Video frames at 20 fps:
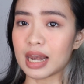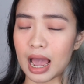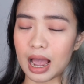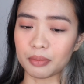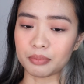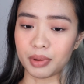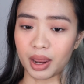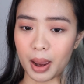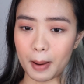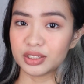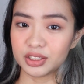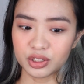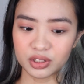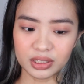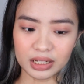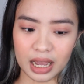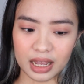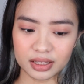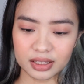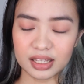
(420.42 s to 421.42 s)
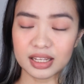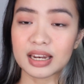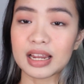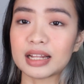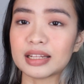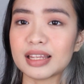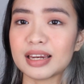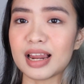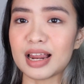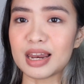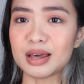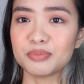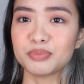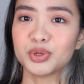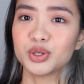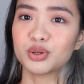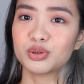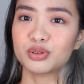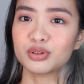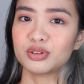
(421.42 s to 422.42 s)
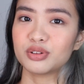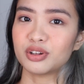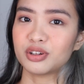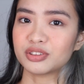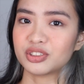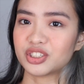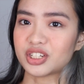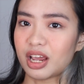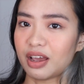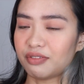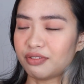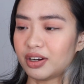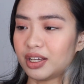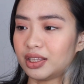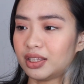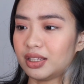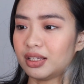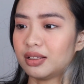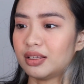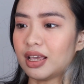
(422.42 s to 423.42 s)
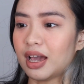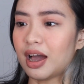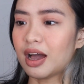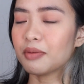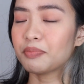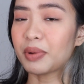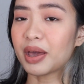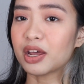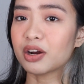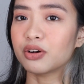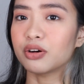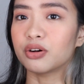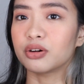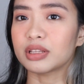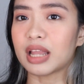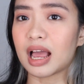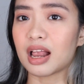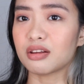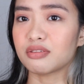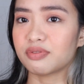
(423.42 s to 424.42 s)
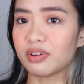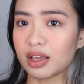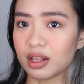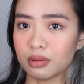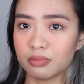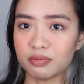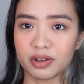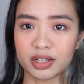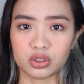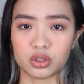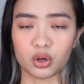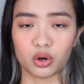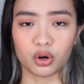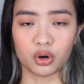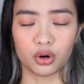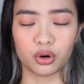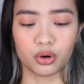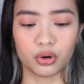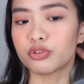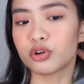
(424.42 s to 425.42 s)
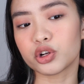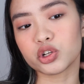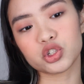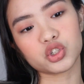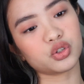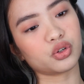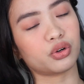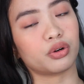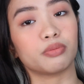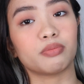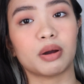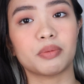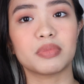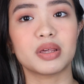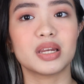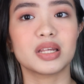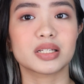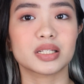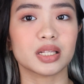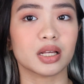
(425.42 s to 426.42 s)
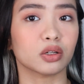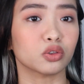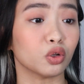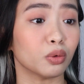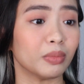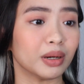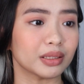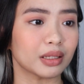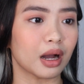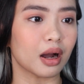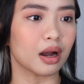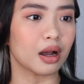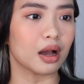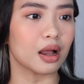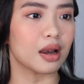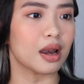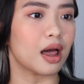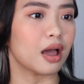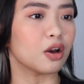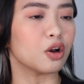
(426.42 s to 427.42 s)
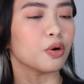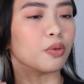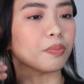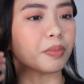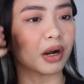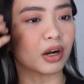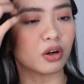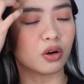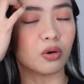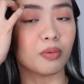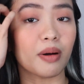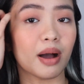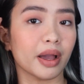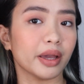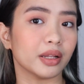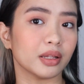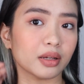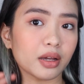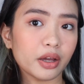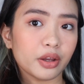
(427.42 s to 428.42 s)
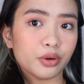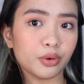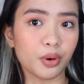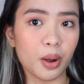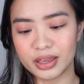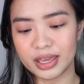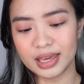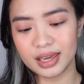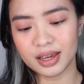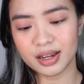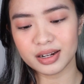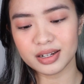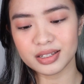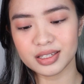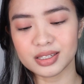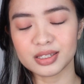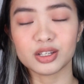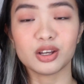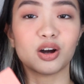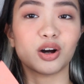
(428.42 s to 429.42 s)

labi. Yun nga, hindi natin alam yung longevity niya. Pero dahil velvet to, for sure, mabilis lang tumatanggal. Lalo pag kumain kayo. Here's